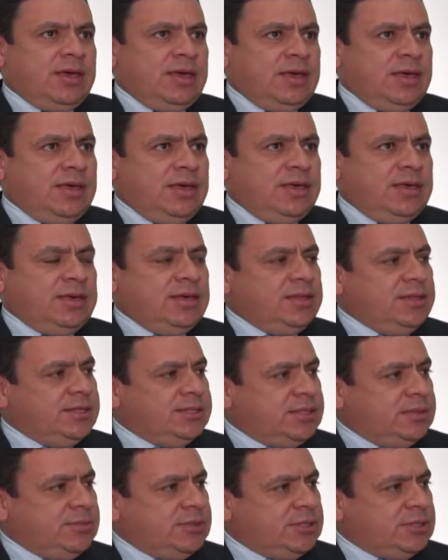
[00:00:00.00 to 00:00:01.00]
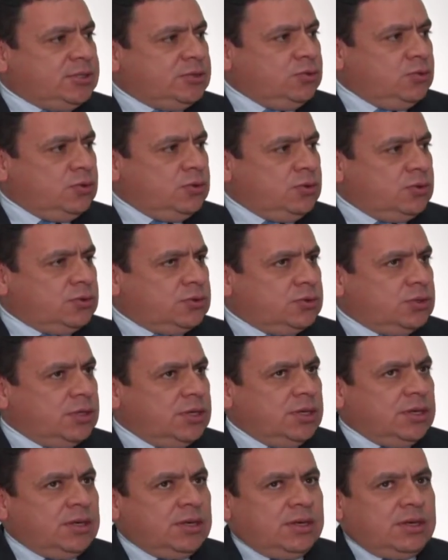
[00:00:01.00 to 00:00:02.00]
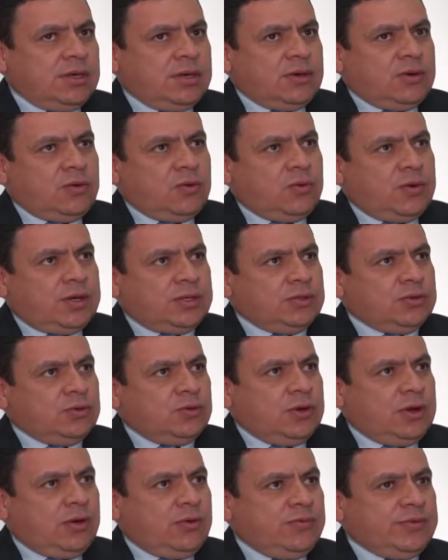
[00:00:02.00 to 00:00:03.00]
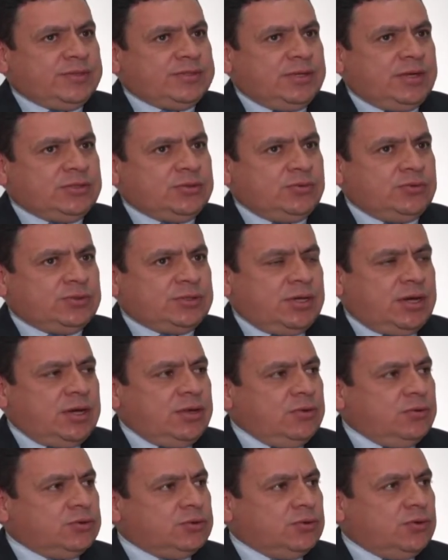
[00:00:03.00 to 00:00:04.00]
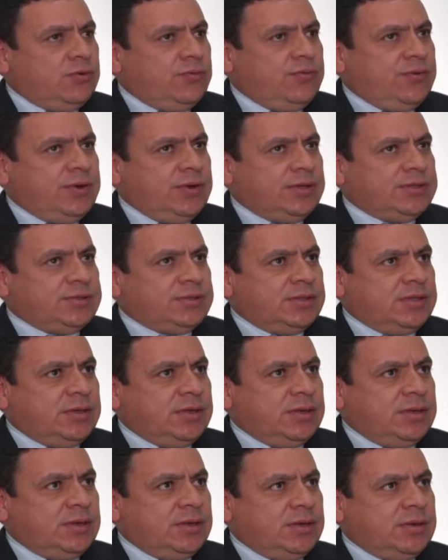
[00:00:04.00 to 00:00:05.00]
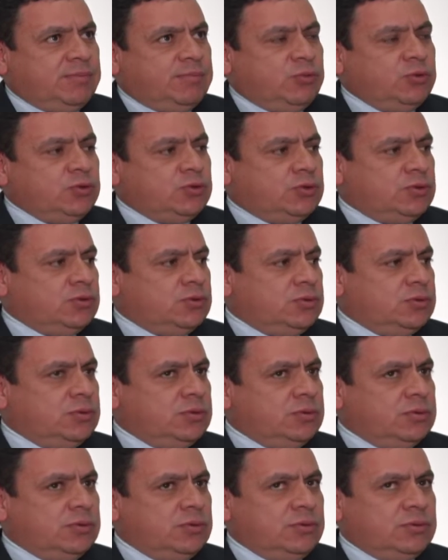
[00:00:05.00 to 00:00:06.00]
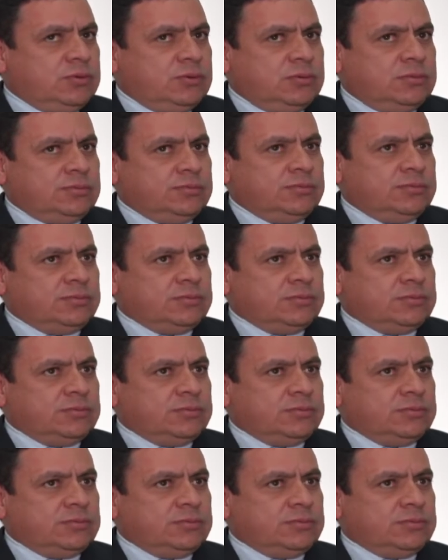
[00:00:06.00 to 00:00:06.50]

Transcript: e inicié mis estudios cuando la universidad hace unos años este, puso o